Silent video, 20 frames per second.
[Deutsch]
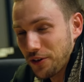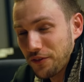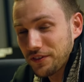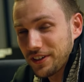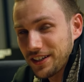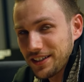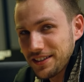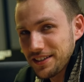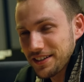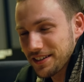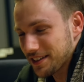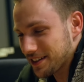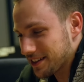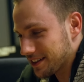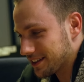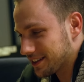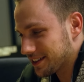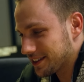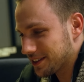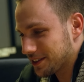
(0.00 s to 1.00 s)
hoffe, dass ich
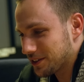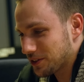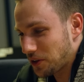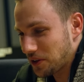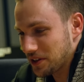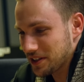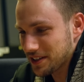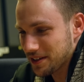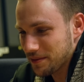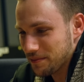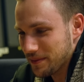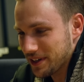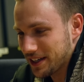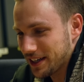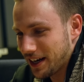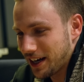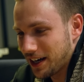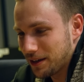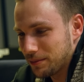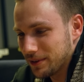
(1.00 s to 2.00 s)
äh, trotzdem mit
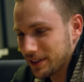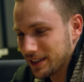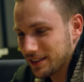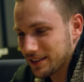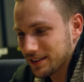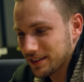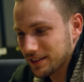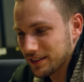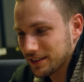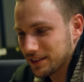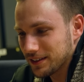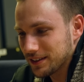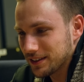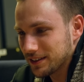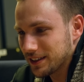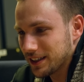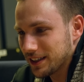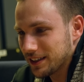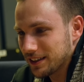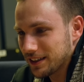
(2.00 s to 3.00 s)
der Arbeit äh,
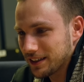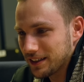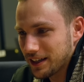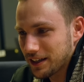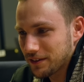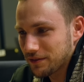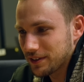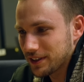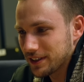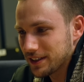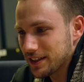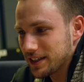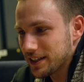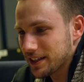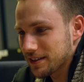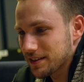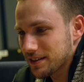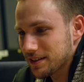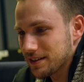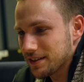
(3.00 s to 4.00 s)
in etwa in den
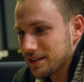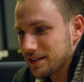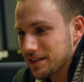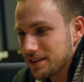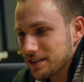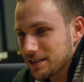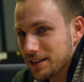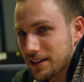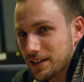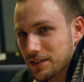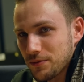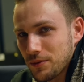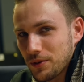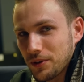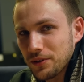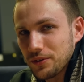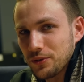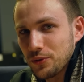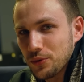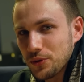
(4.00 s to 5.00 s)
nächsten sechs
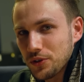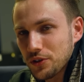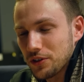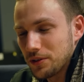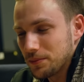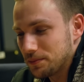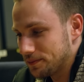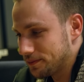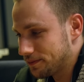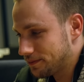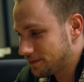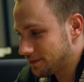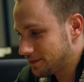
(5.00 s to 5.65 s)
Wochen durchkomme.